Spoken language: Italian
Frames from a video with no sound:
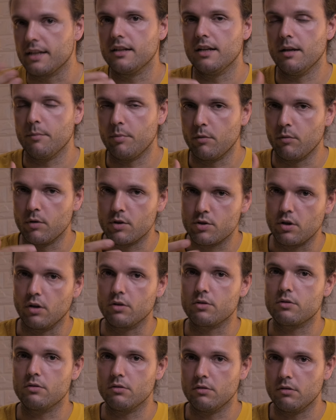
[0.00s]
l'Apple Watch
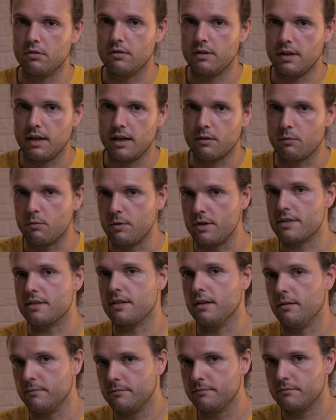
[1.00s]
8
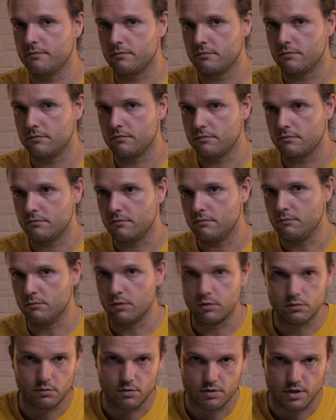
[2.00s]
acquista
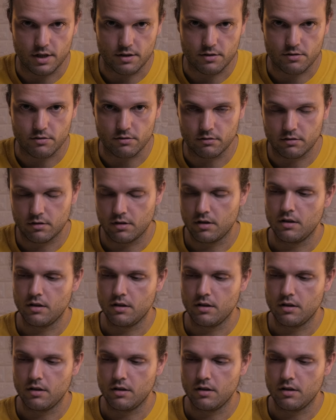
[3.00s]
molto senso.